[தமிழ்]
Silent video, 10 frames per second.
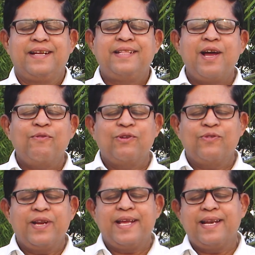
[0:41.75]
இந்தியாவில்
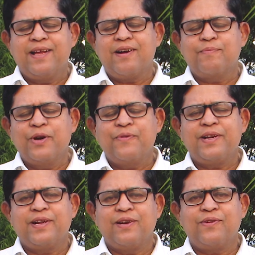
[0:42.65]
உள்ள எல்லா
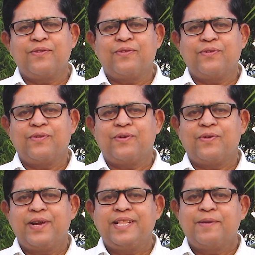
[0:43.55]
முனிவர்களும்
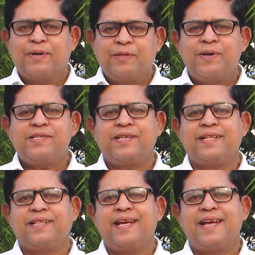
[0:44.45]
இந்த
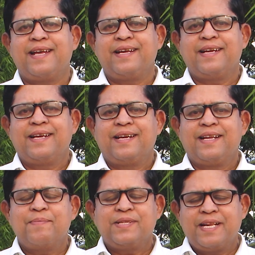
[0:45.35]
பத்மாசனத்தை
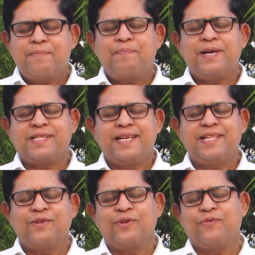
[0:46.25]
ரொம்ப சிறப்பாக
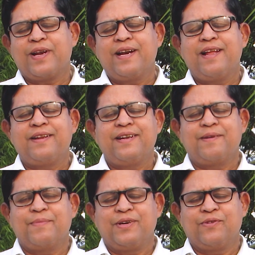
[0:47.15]
செய்த ஒரு வரலாறு
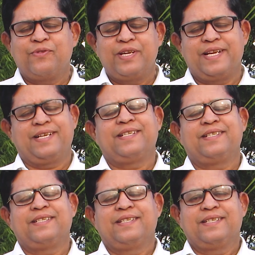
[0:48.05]
நமக்கு உண்டு
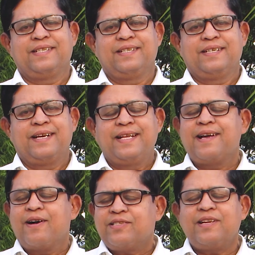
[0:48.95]

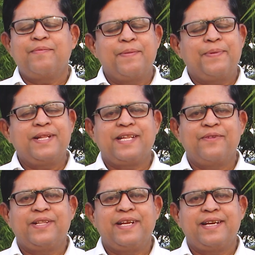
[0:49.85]
இந்த ஆசனம் எப்படி
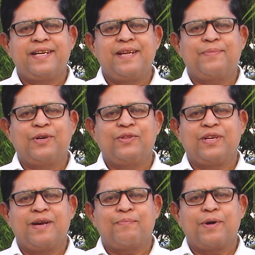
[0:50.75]
செய்வது என்று இப்பொழுது
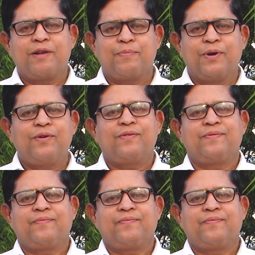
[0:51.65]
நாம் பார்ப்போம்